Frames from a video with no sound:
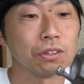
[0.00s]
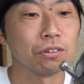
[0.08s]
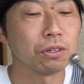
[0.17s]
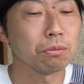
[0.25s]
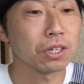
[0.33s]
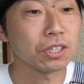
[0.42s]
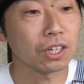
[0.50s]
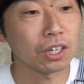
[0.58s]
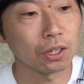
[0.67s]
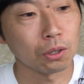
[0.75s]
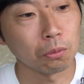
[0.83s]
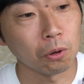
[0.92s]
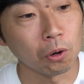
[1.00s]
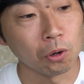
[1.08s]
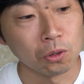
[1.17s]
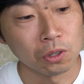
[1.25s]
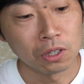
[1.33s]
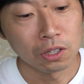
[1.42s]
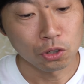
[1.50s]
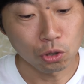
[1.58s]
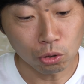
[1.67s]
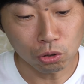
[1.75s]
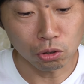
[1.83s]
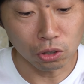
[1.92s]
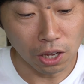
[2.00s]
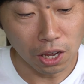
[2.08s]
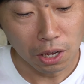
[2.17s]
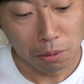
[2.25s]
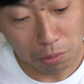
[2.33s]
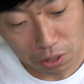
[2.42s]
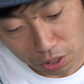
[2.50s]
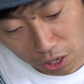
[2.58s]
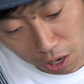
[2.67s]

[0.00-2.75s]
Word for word: 塗りましたけどもちょっとねまだ